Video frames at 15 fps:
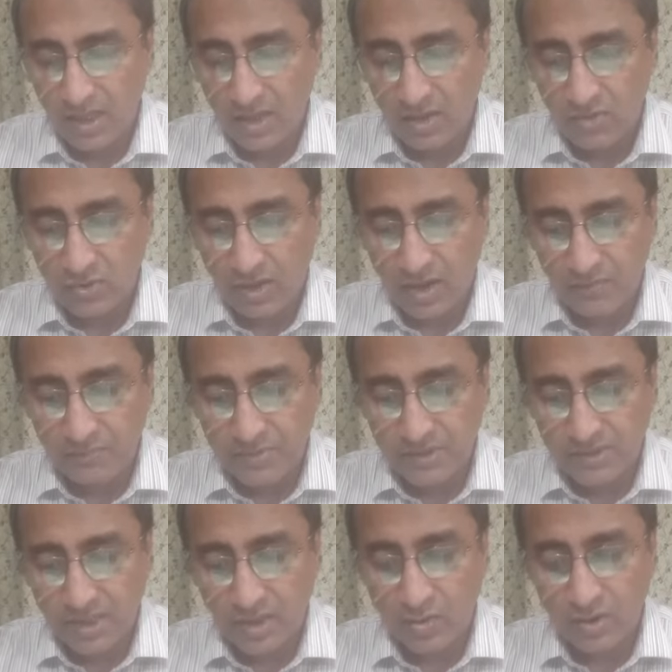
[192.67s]
तो अभी
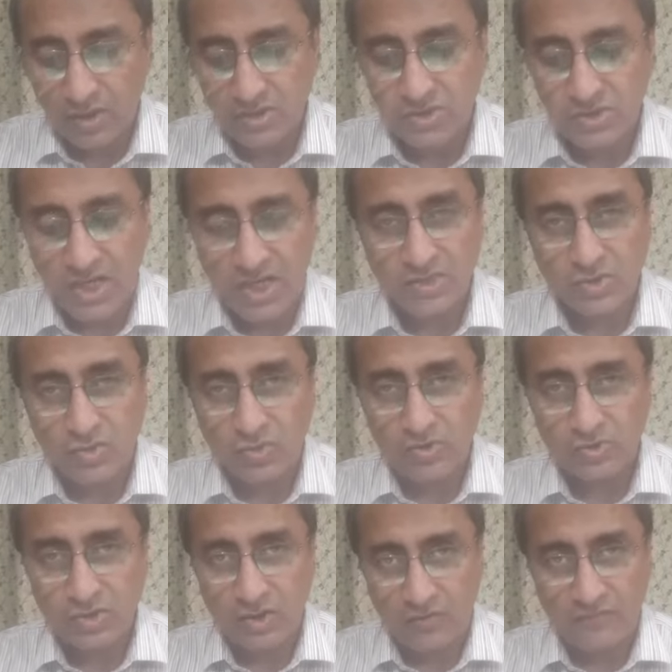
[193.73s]
तक उनचास लोग
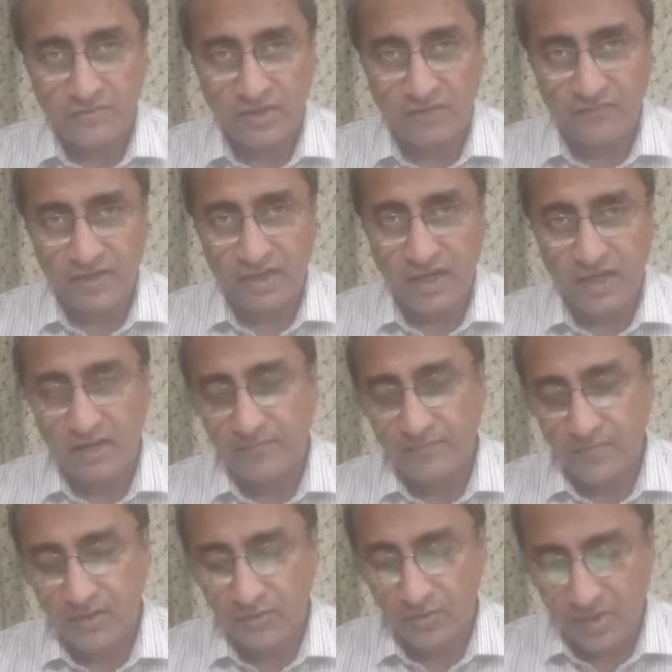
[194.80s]
जो ऑफिशियल फिगर है
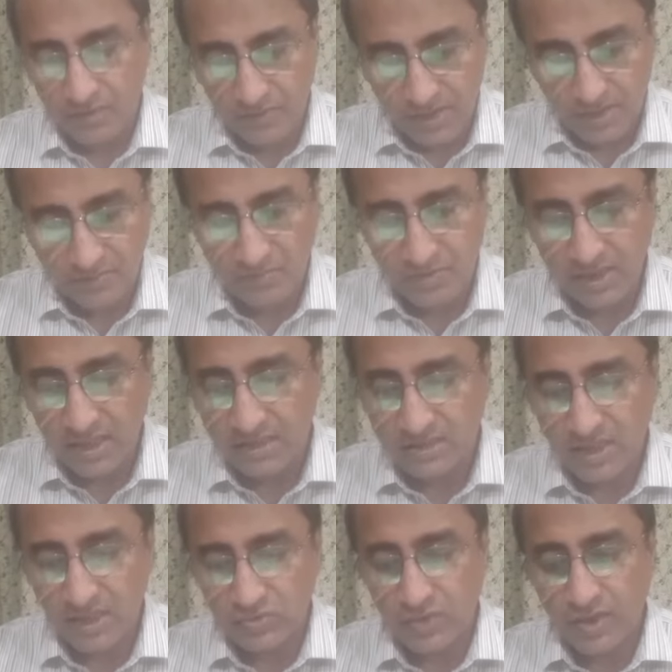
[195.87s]
उनकी मीटिंग में भी यही
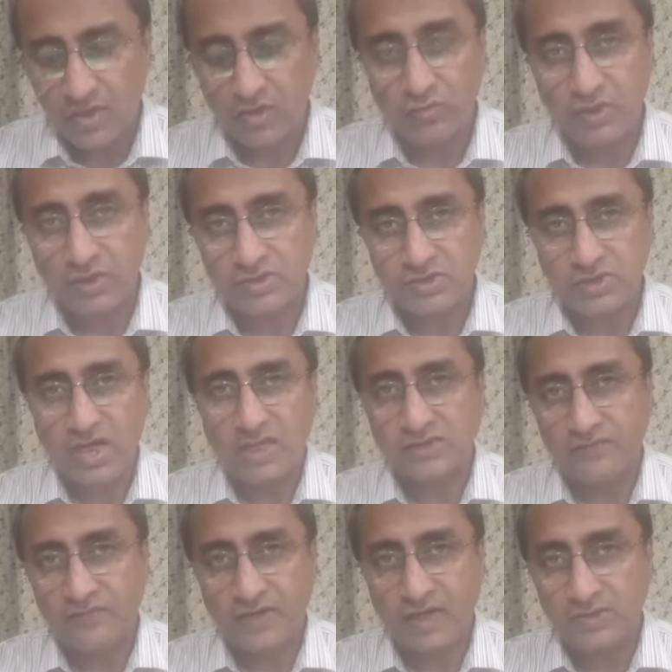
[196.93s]
डिस्कस हुआ है कि उनचास
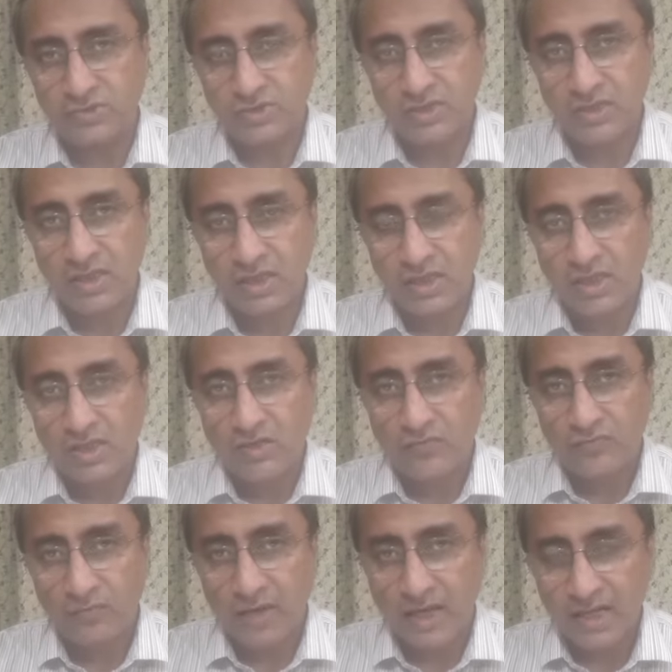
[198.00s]
अफराद जो है
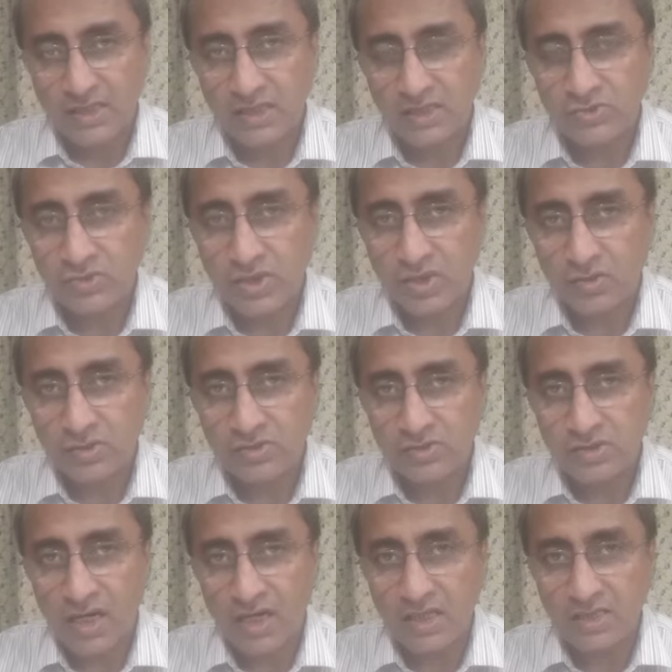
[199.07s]
वो मारे जा चुके हैं और
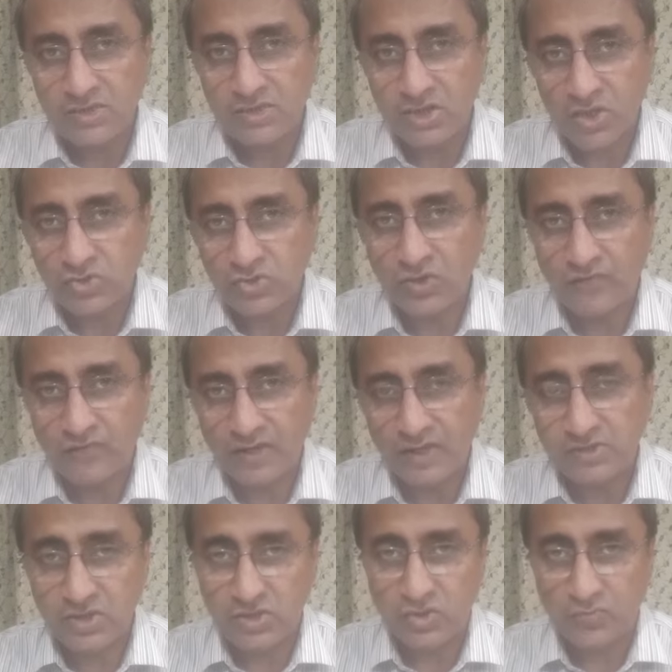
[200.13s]
साढ़े छः सौ अफराद
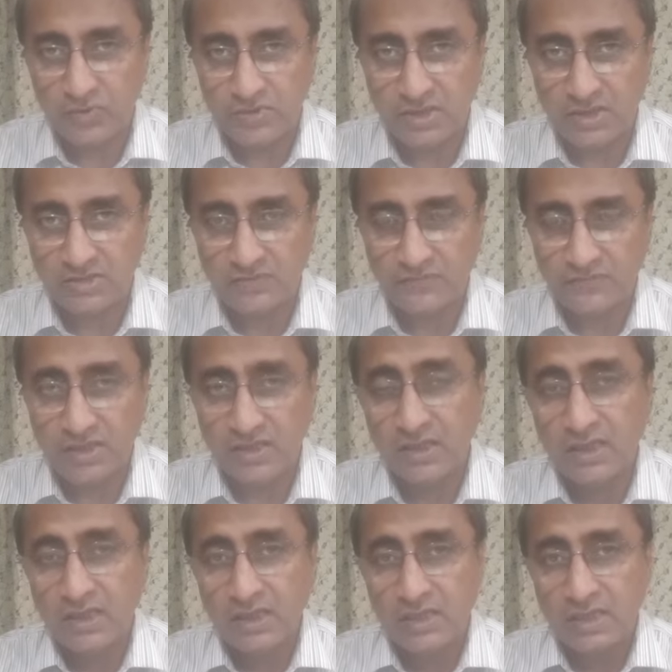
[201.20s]
छः सौ पचास
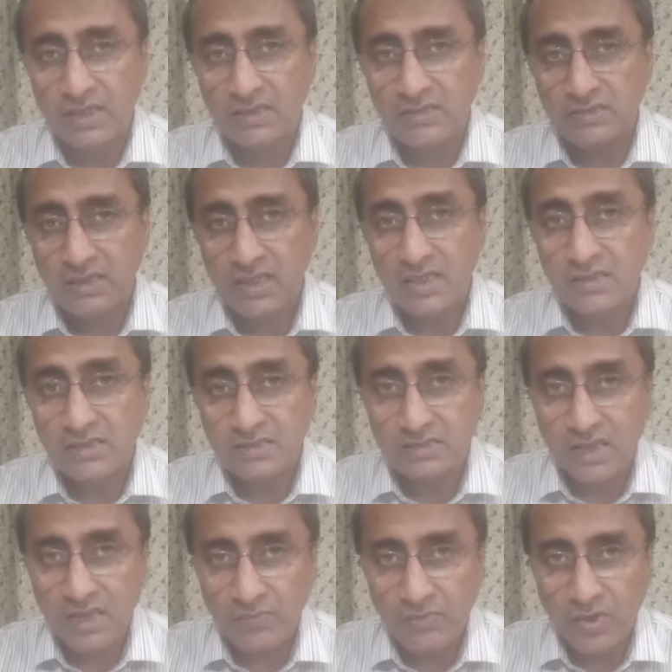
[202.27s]
अफराद ये
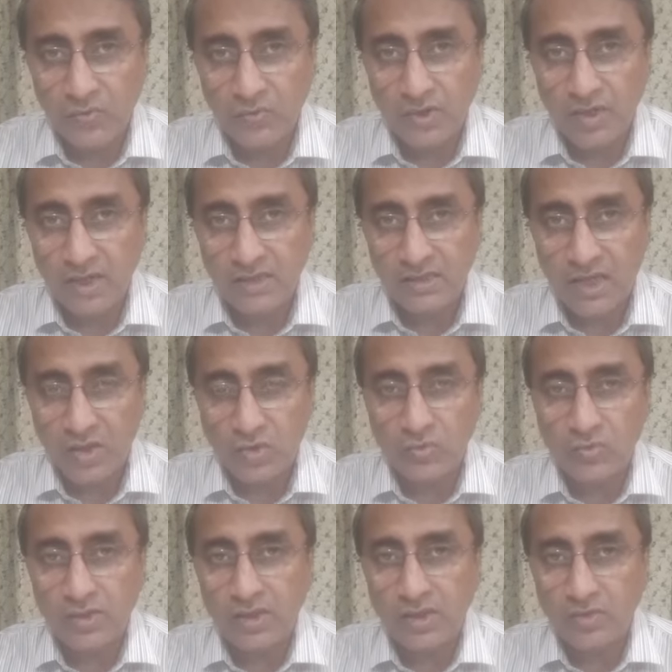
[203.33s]
ज़ख्मी हुए हैं
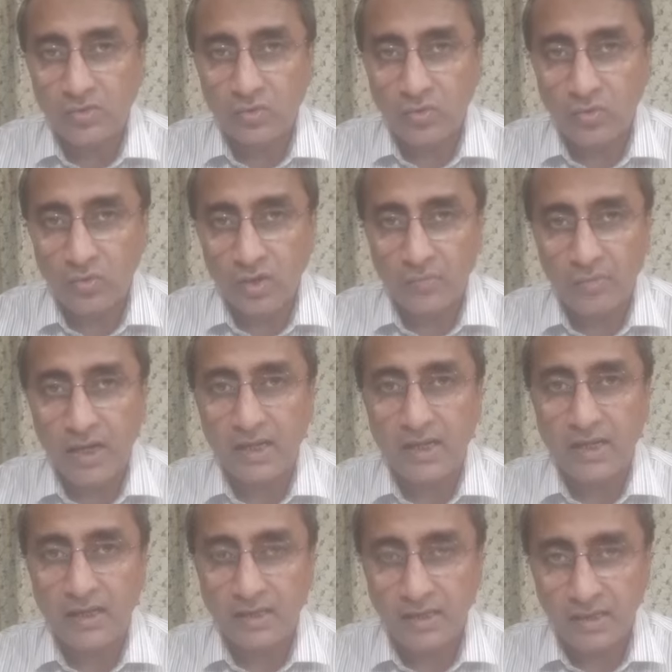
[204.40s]
डाकुओं ने इनको गोली मारी है
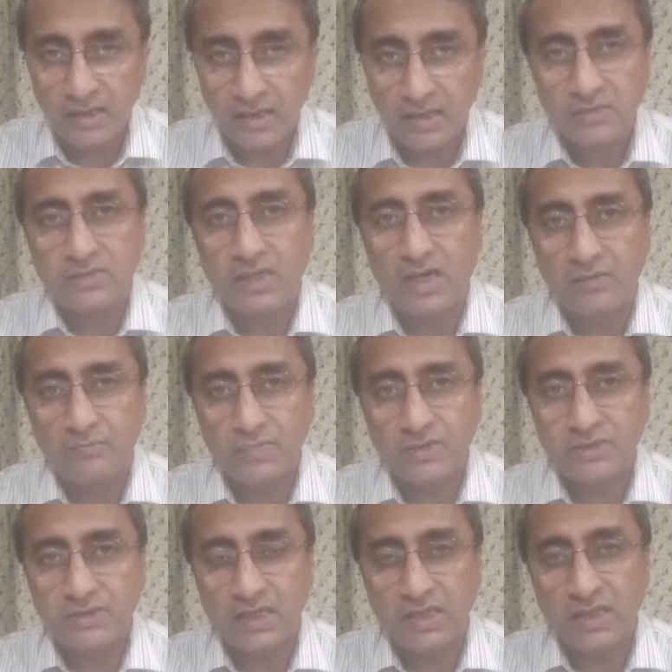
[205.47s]
लेकिन इनकी जान बच
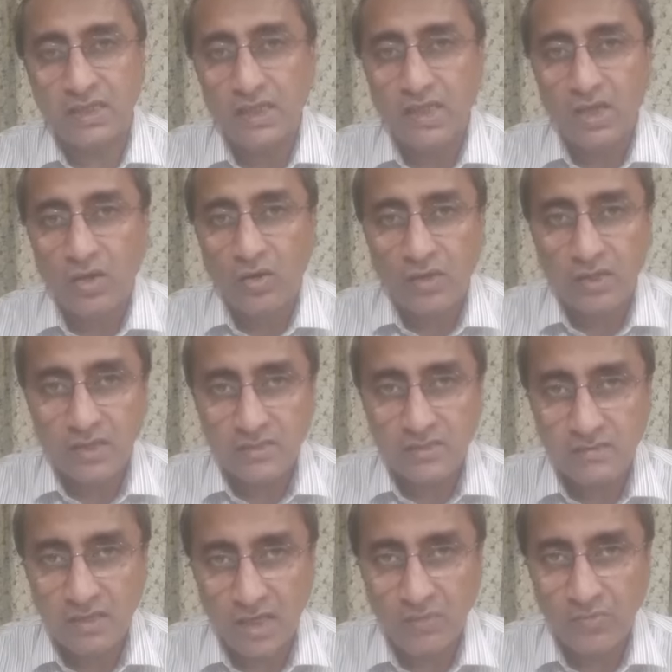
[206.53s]
गई है और ये
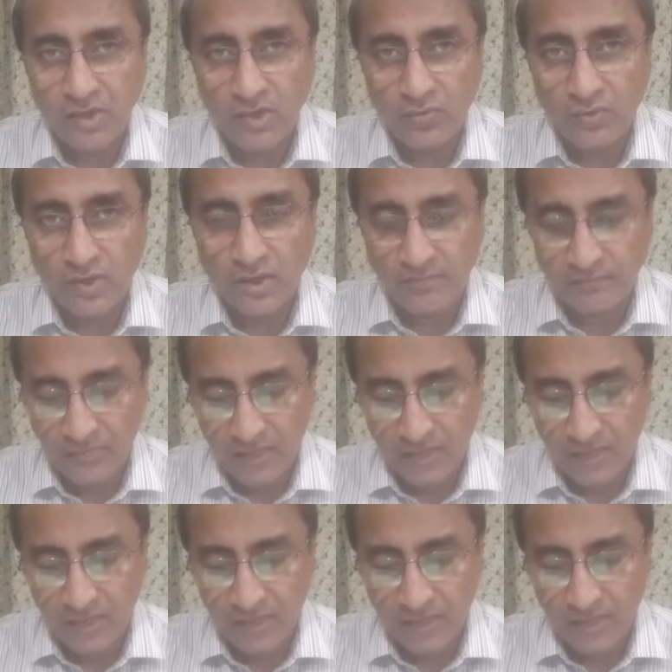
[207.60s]
ज़ख्मी हुए हैं